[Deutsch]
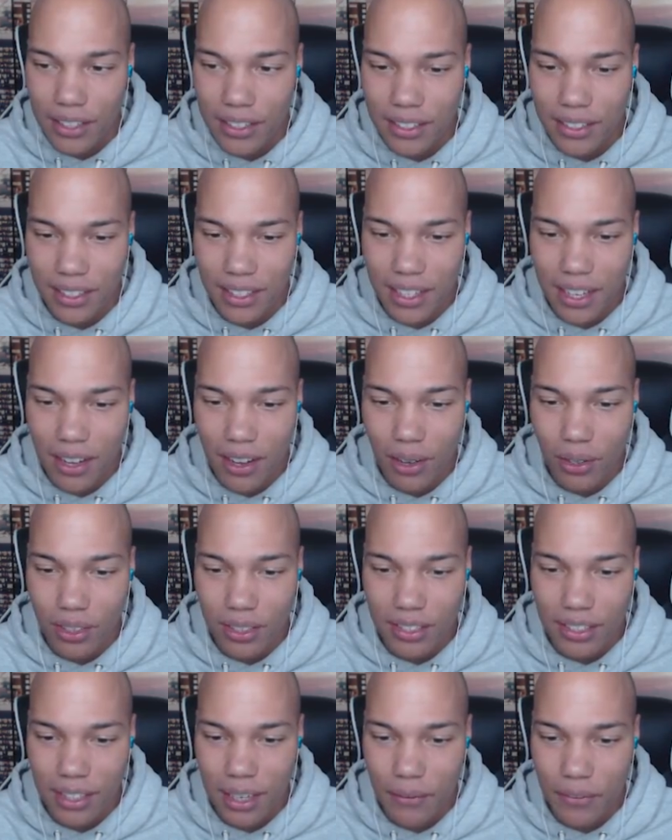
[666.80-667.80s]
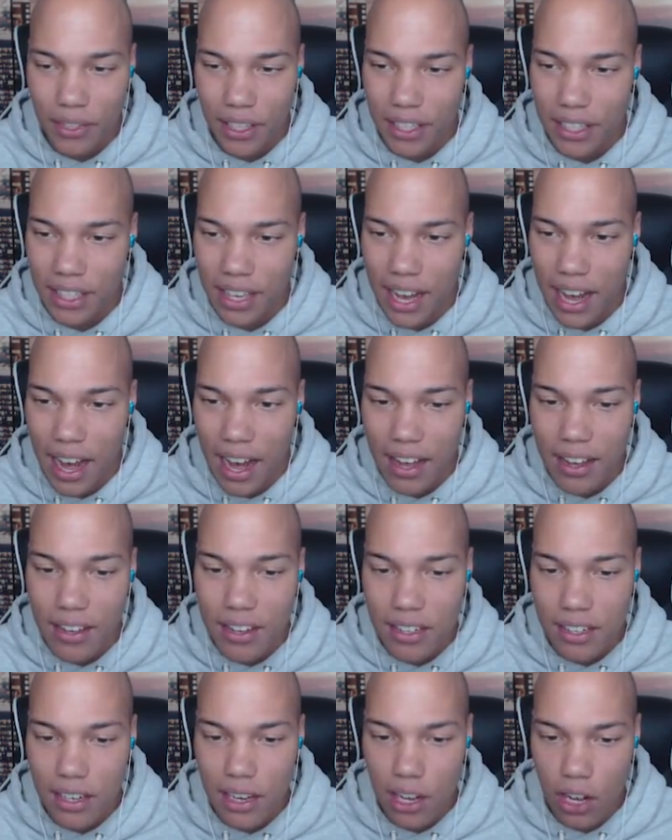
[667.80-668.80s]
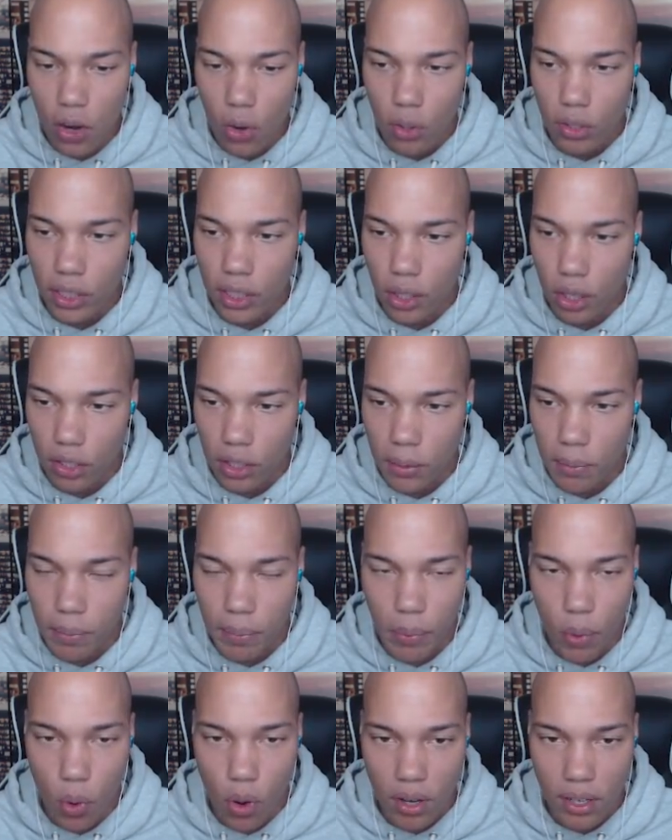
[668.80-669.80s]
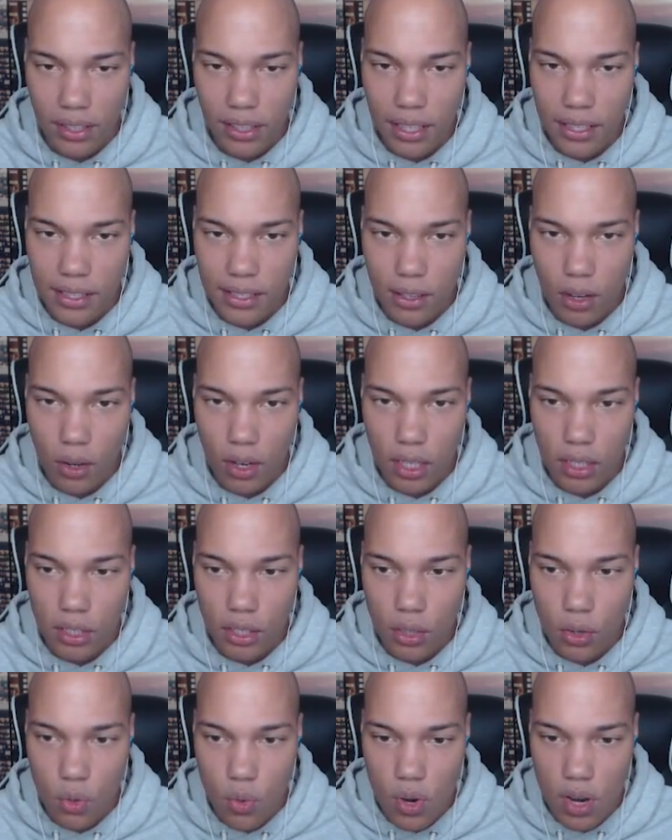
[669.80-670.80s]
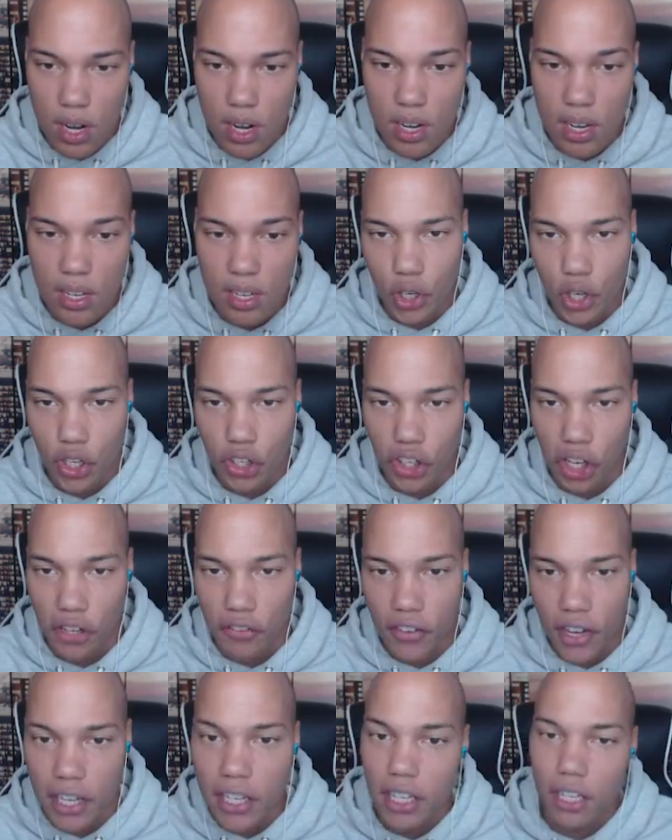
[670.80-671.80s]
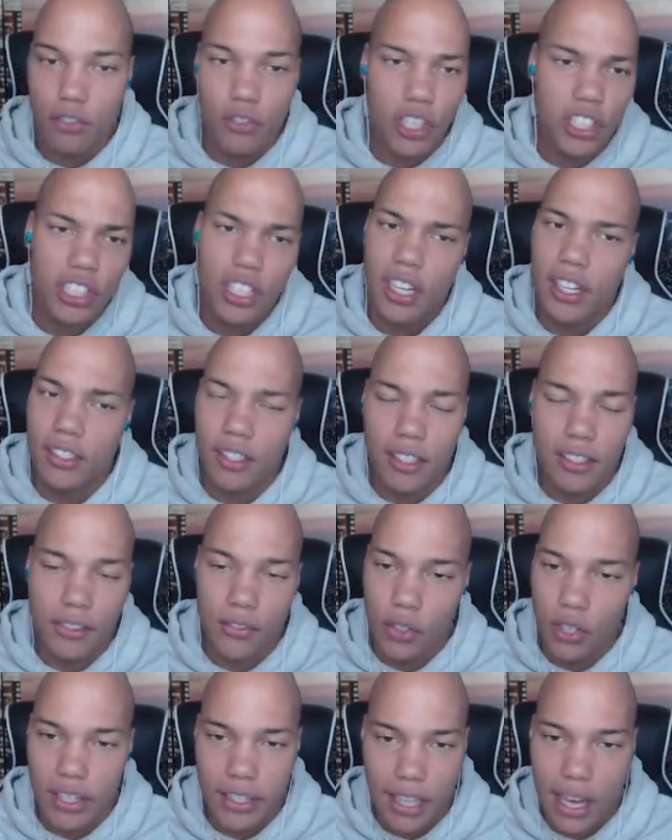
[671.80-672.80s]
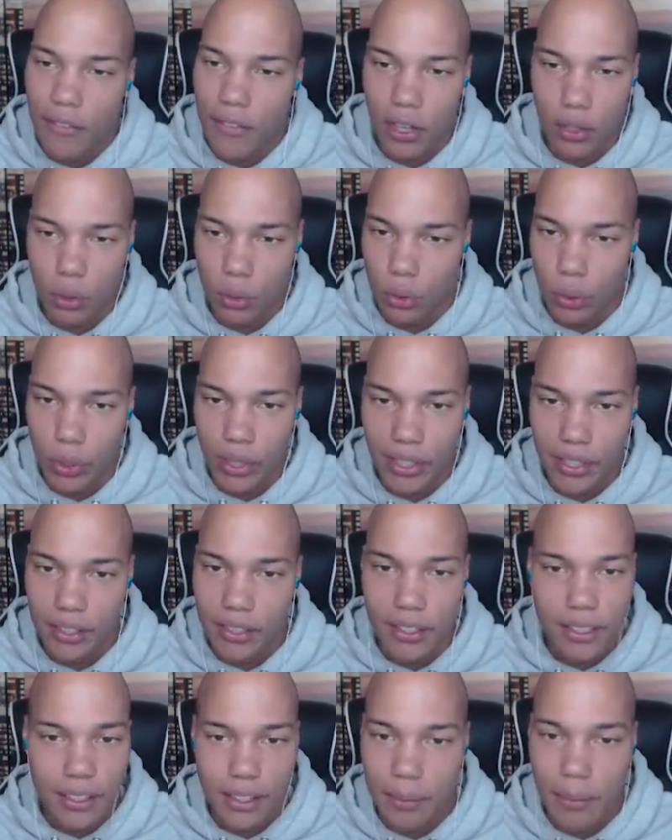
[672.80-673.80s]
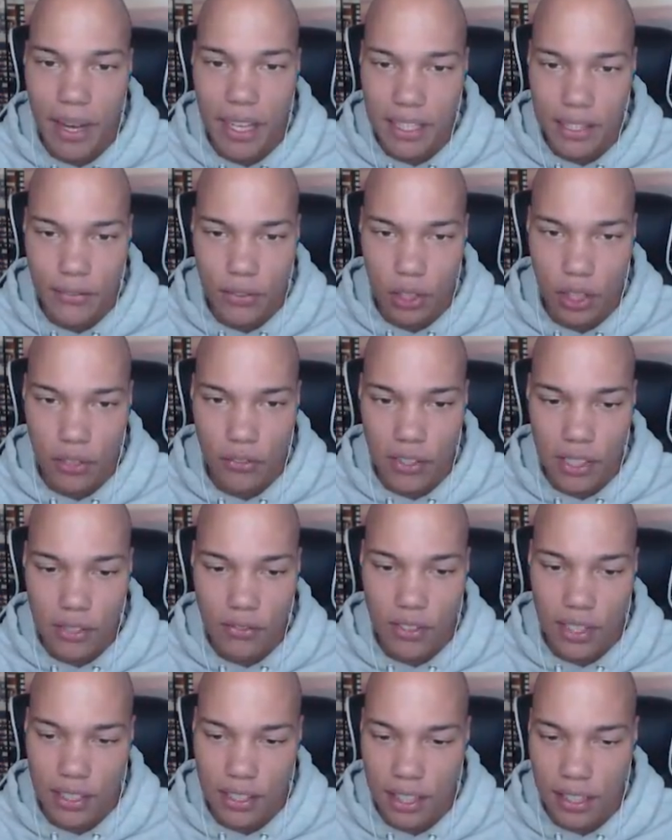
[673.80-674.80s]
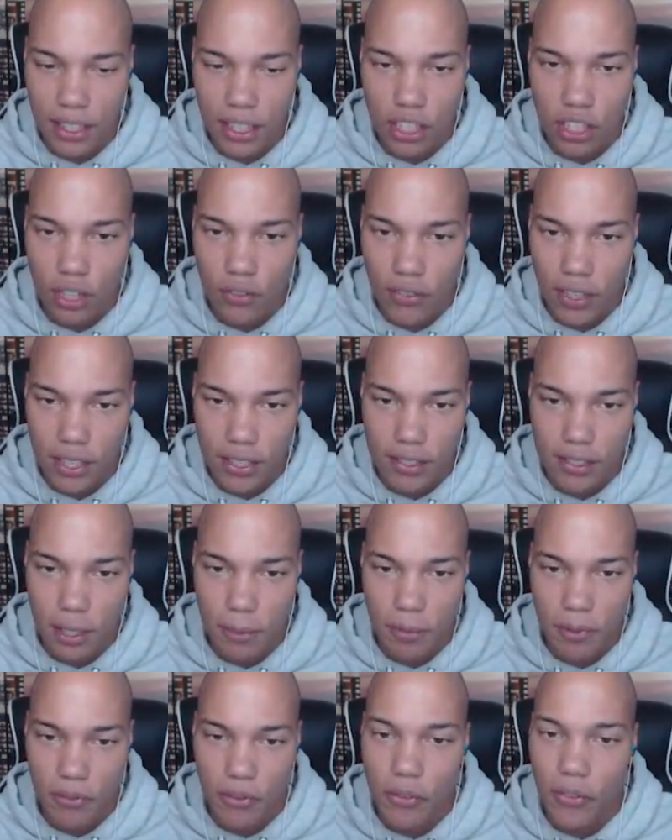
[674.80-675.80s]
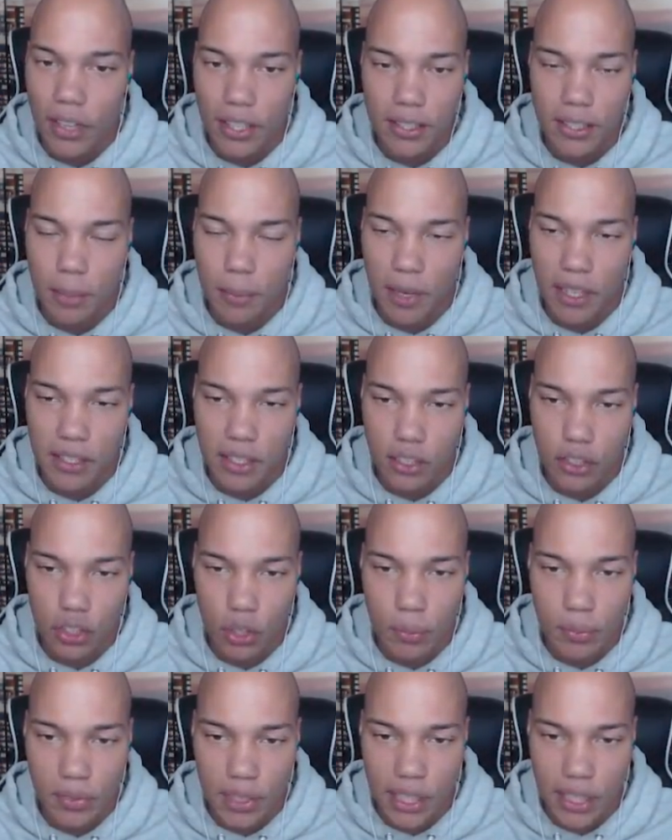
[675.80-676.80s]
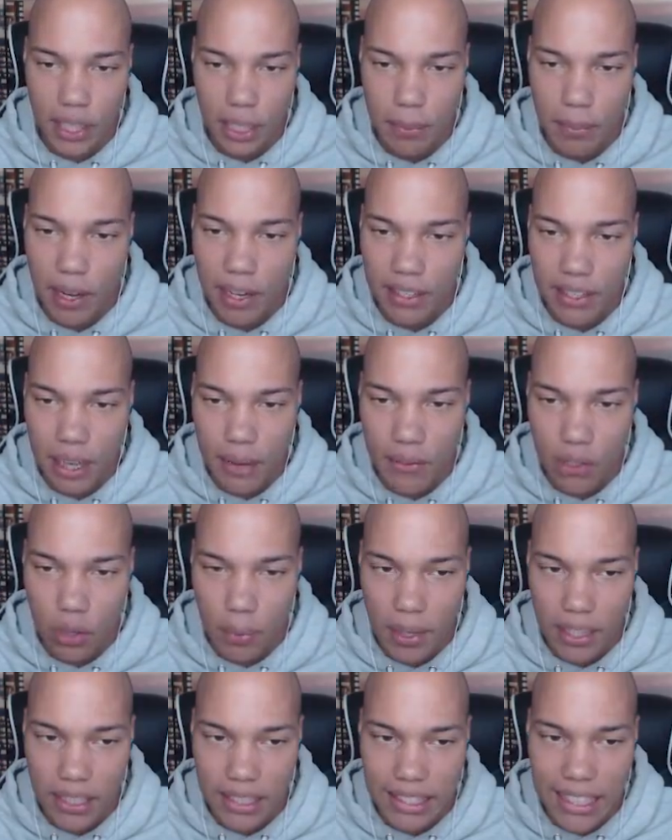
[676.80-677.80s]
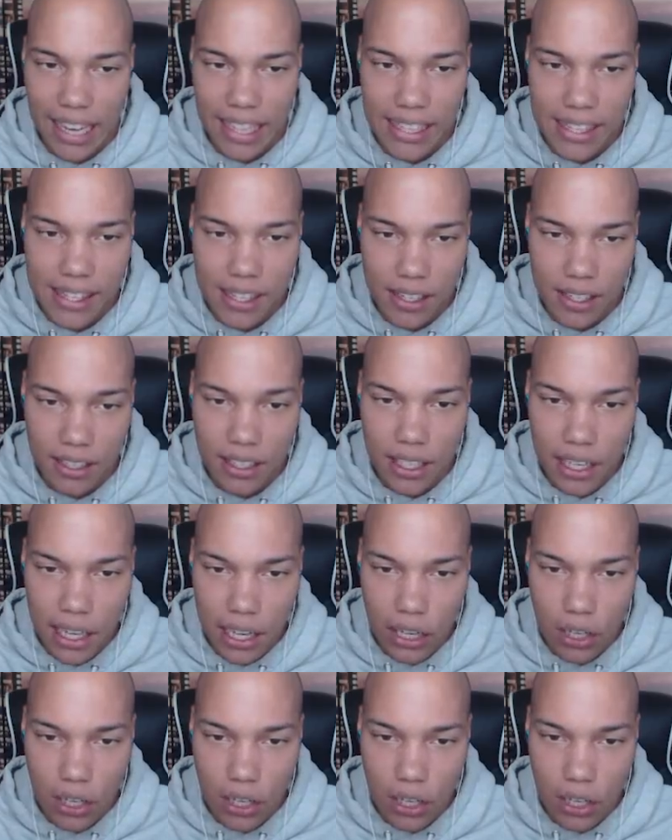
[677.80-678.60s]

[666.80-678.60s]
ganz sick aus. Dann haben wir hier die Angel und hier noch den Bogen, der ist auch ganz cool. Wir gehen direkt weiter. Ich rush hier halt jetzt wirklich einfach nur durch. Ne? Die meisten von euch wissen, wie gesagt, eh schon, welches TP, welches TP sie stimmen, denke ich mal. Hier haben wir nochmal die ganze